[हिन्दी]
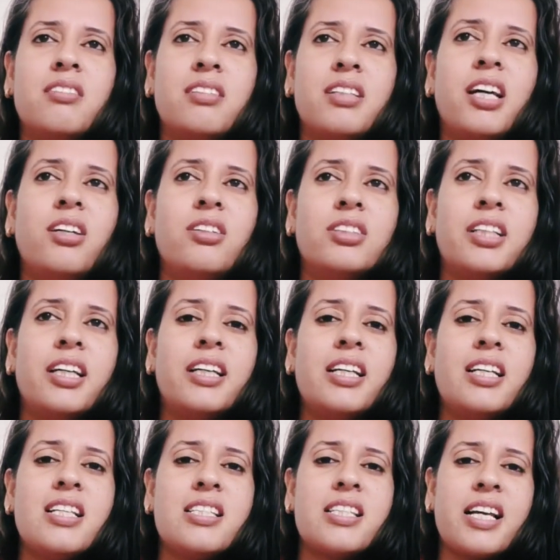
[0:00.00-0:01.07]
क्या होता है कि
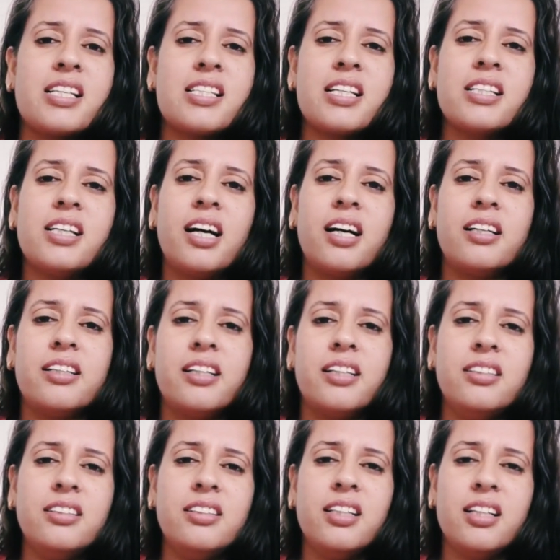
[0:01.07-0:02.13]
सेक्स की धारणा
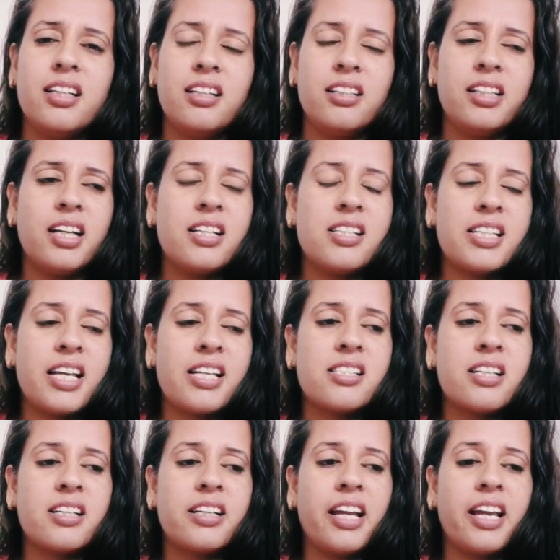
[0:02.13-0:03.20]
या सेक्स
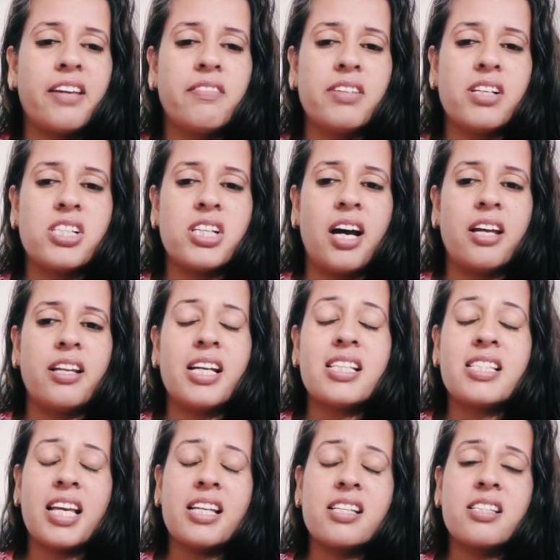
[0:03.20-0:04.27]
करने के विचार या
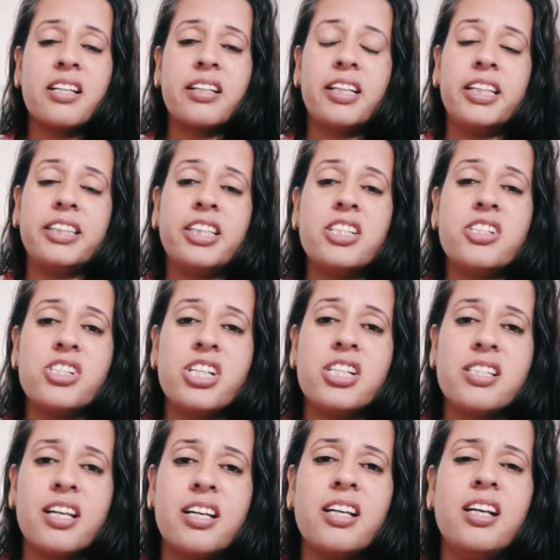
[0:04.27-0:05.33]
सेक्स से रिलेटेड
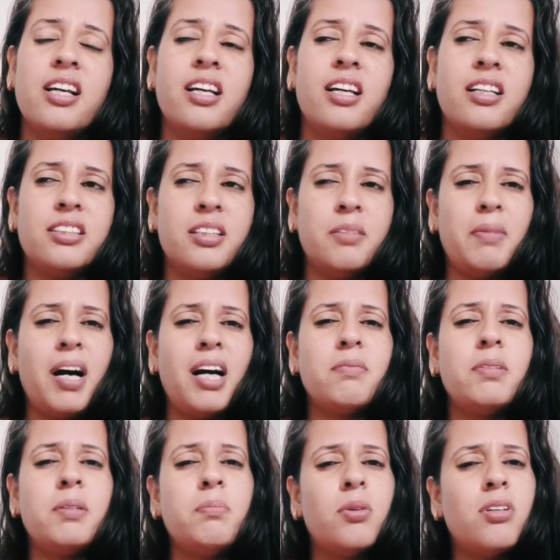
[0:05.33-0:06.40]
चीज़ें दिमाग
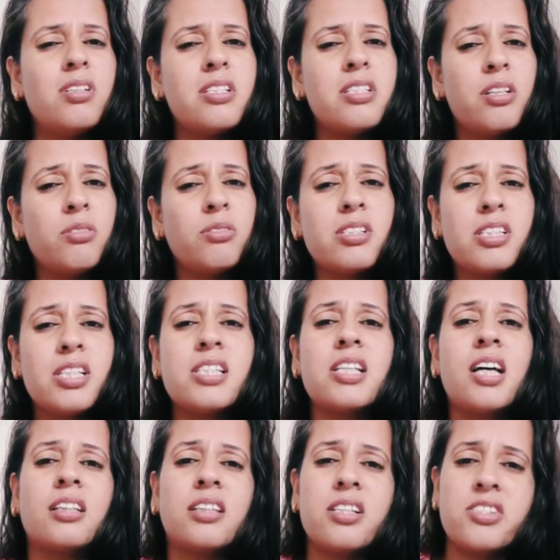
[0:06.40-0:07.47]
में बहुत ज़रूरत से
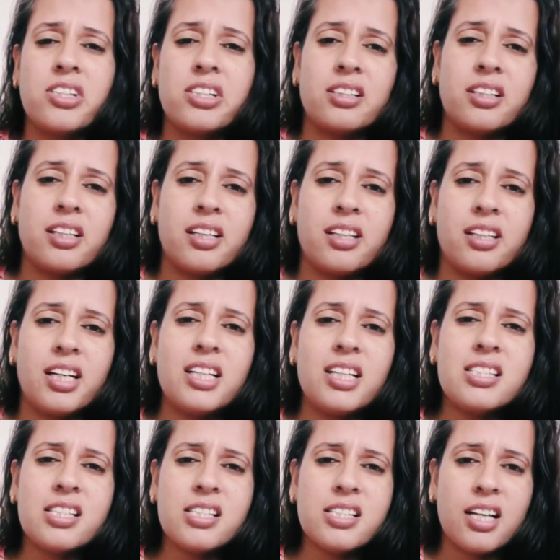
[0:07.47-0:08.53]
ज़्यादा चलती हैं हद
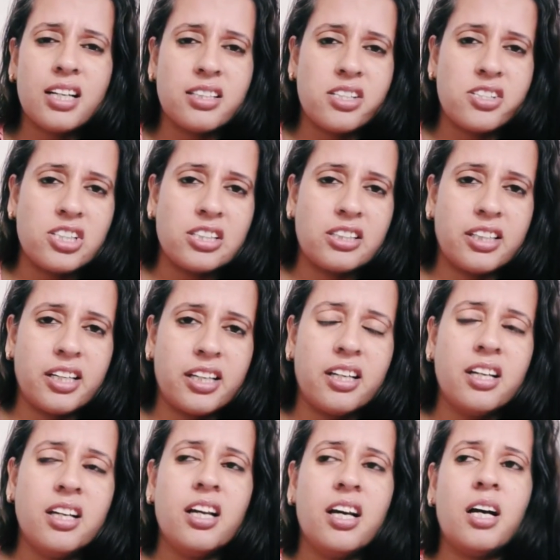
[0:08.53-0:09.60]
से ज़्यादा चलती हैं
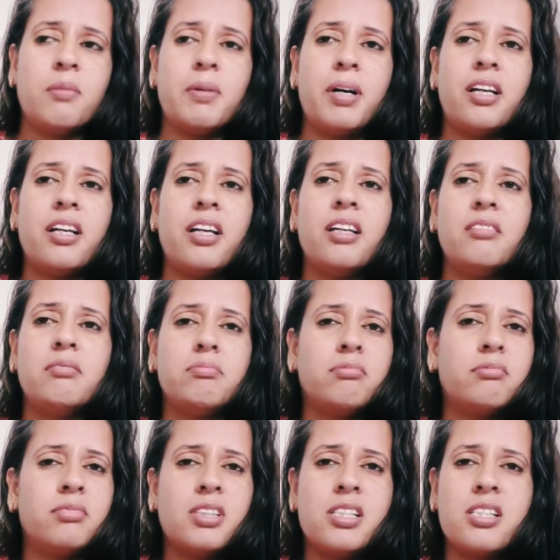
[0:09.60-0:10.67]
हमारे
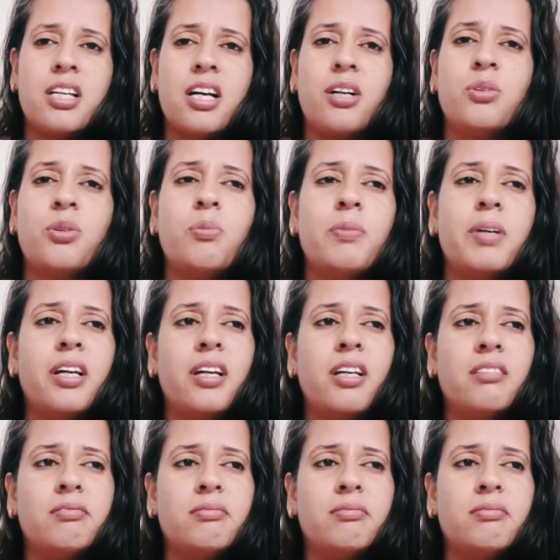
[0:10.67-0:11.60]
इंसानों में